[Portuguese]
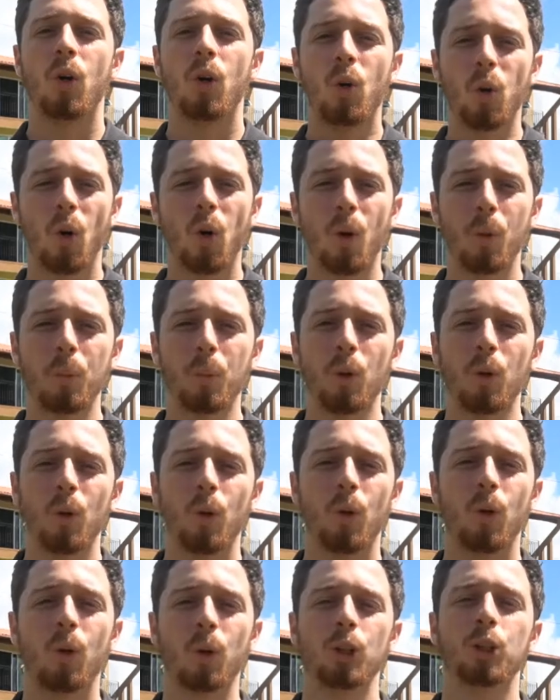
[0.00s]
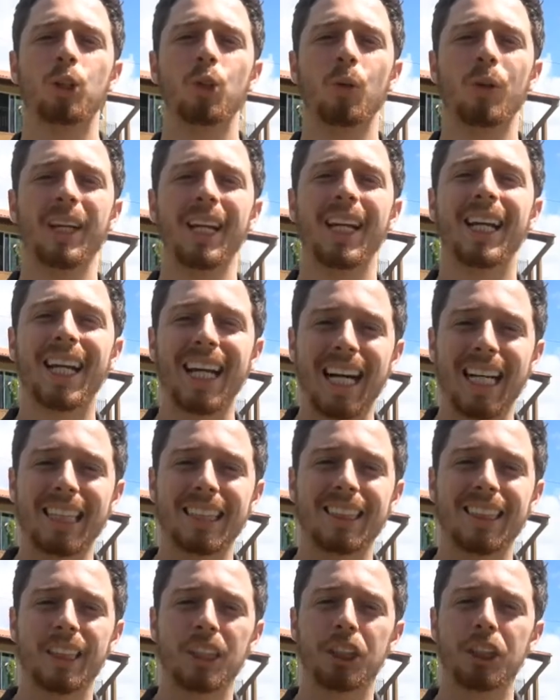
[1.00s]
Como construir
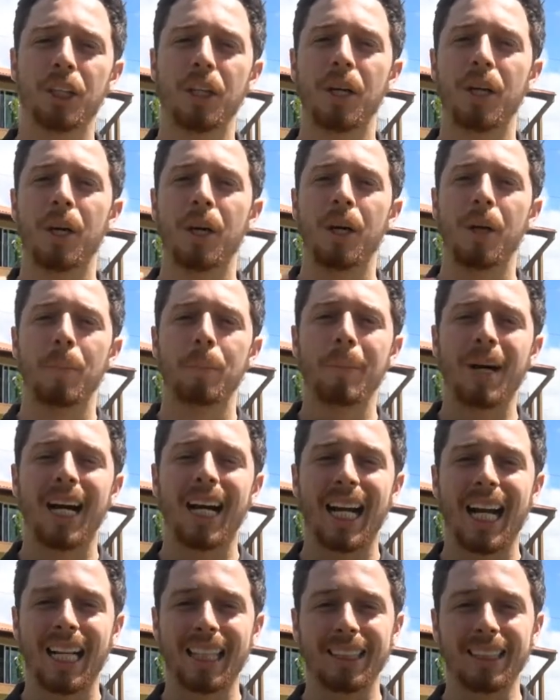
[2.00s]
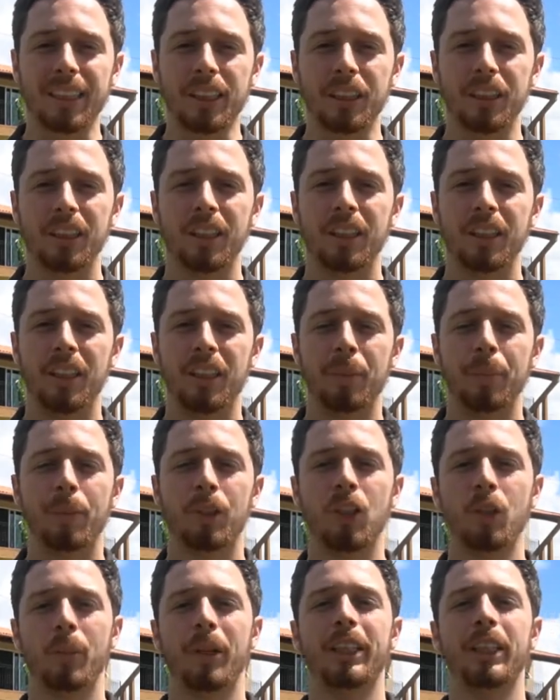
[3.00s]
casas baratas.
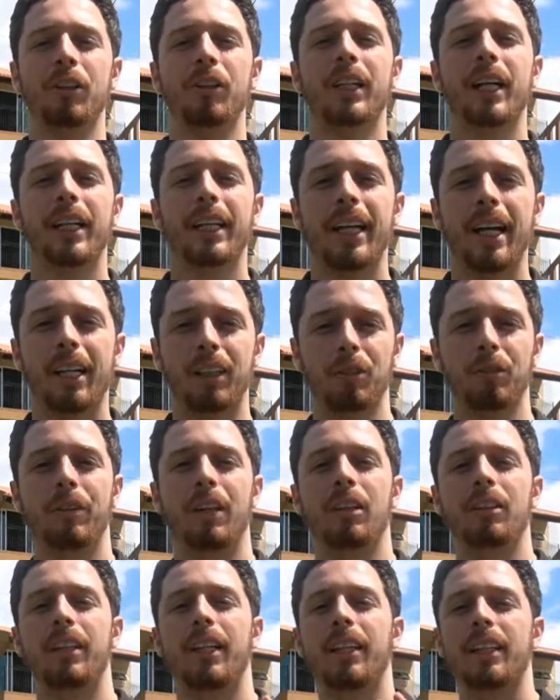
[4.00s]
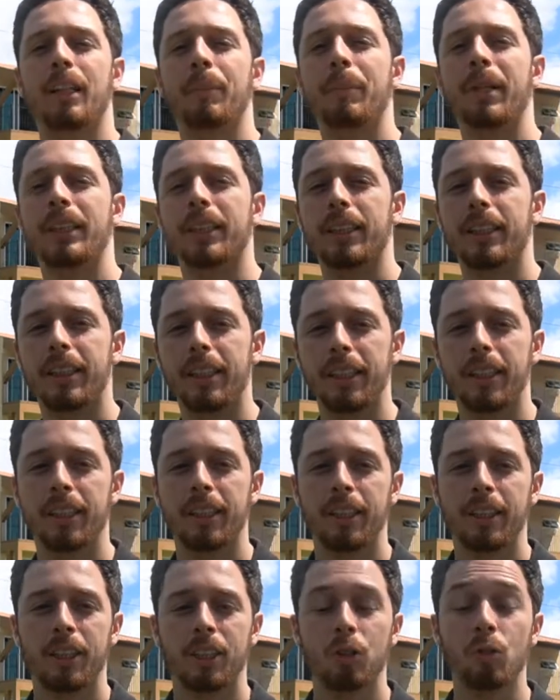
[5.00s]
Meu nome é Diego Cariello, falo diretamente aqui
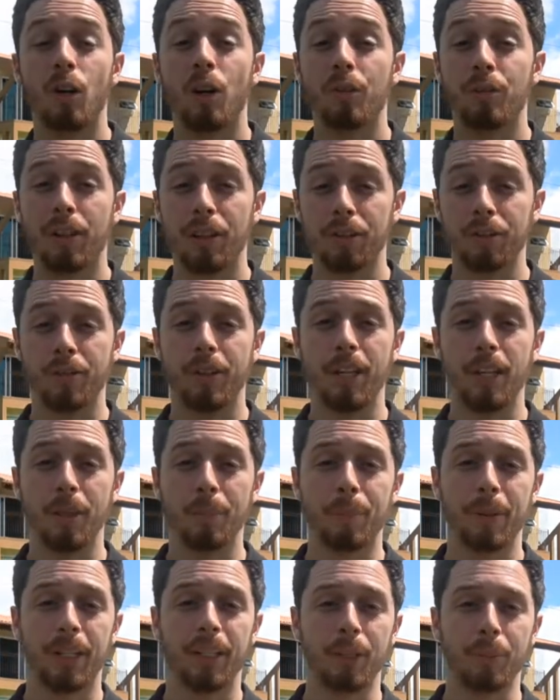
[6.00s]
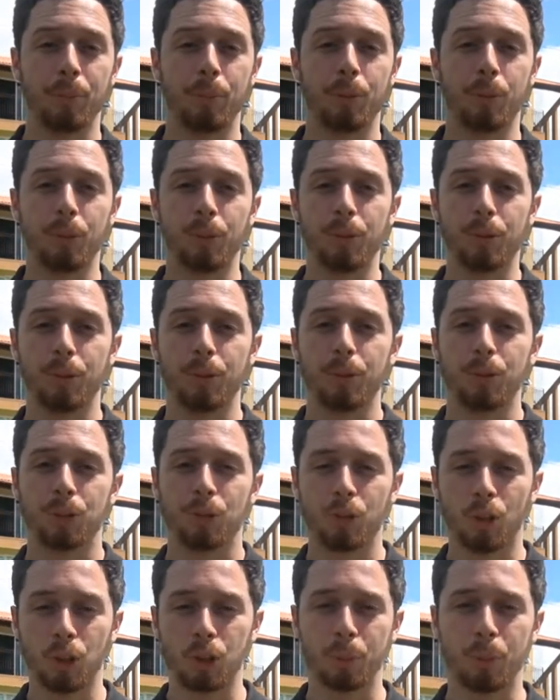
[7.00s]
do Alphaville, Pernambuco,
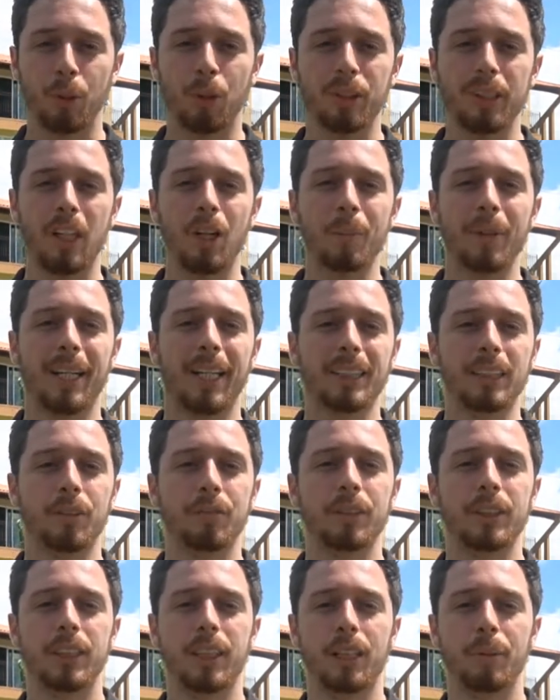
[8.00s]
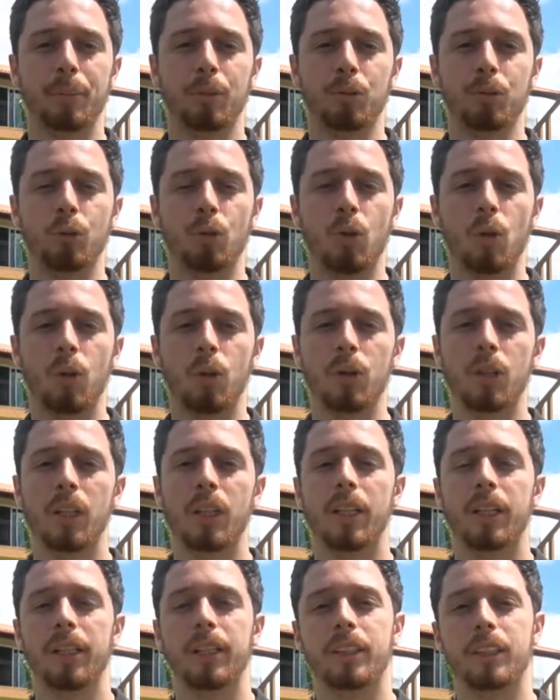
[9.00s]
do nosso portal minhacasafinanciada.com.
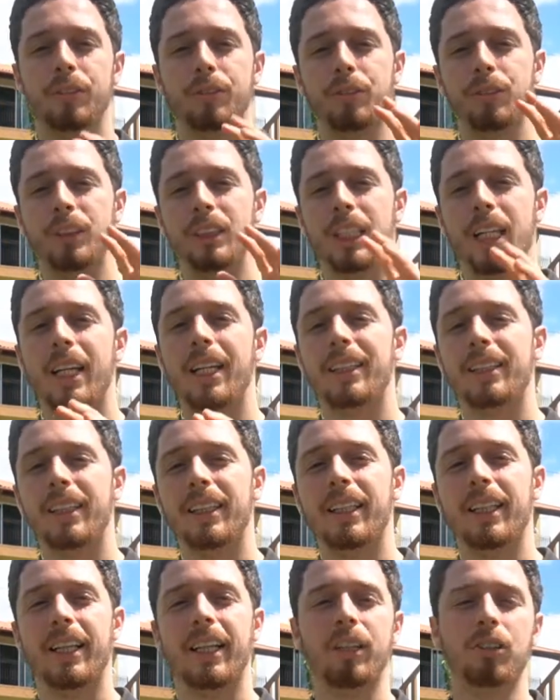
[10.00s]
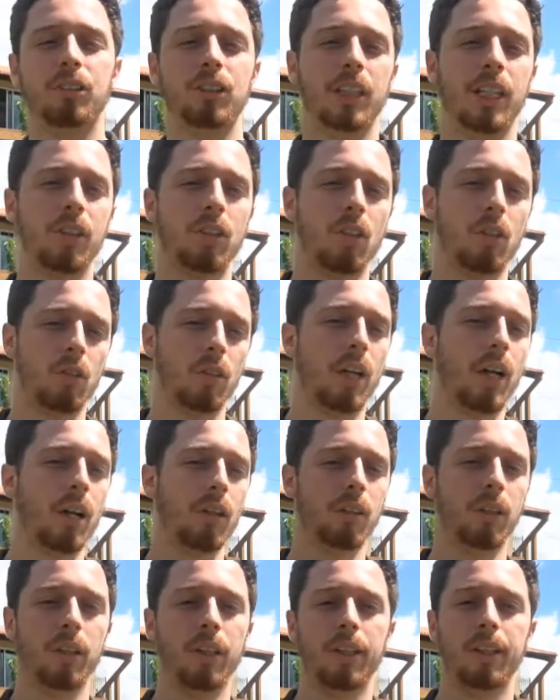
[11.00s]
E se você aí está querendo sair do
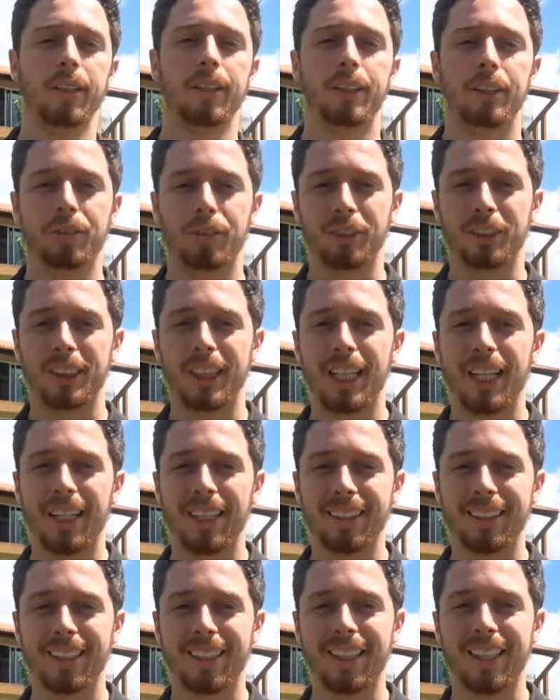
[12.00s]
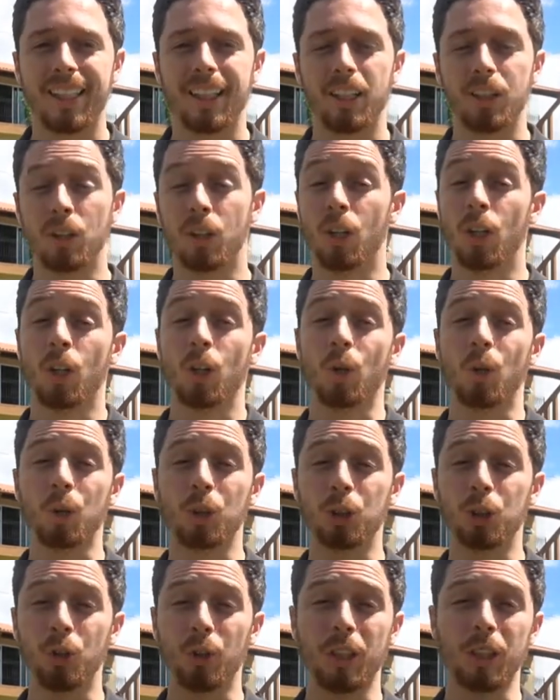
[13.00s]
aluguel, se você aí está querendo
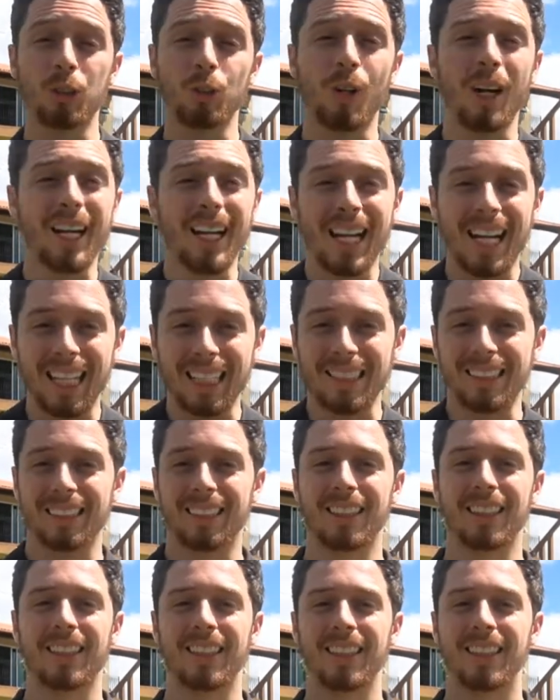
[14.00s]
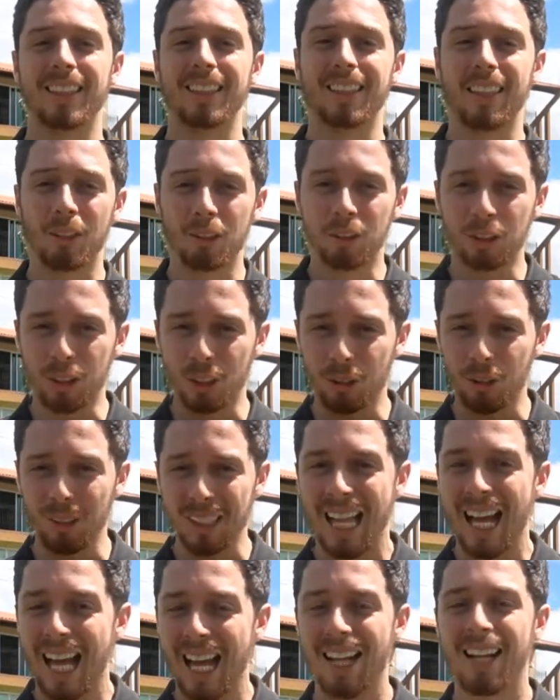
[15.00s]
construir sua casa, ter o seu
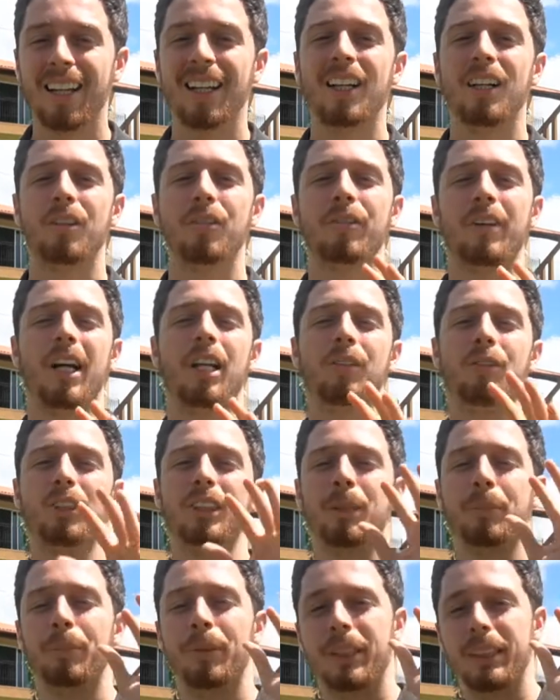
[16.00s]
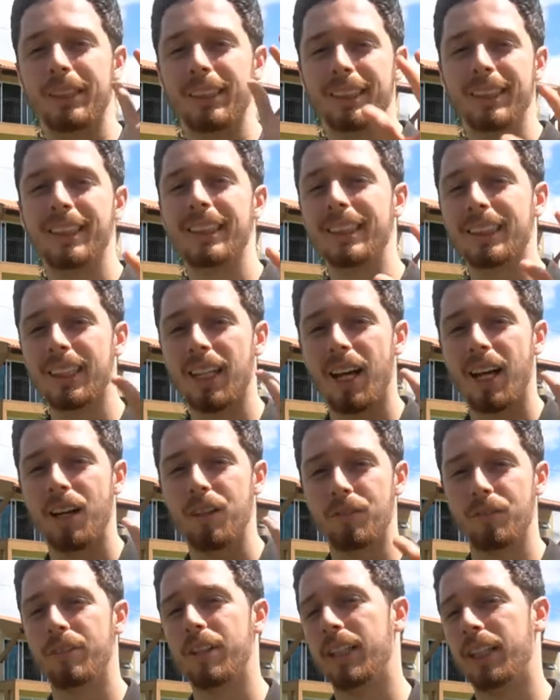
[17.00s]
lar, velho, você precisa
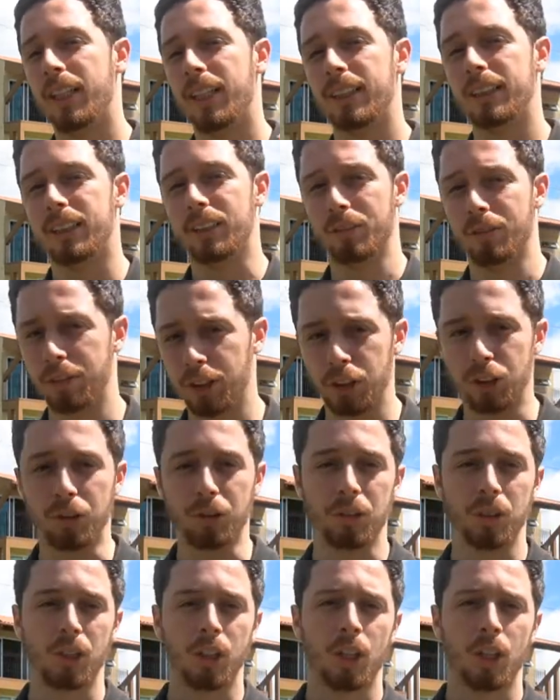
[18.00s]
ver esse vídeo.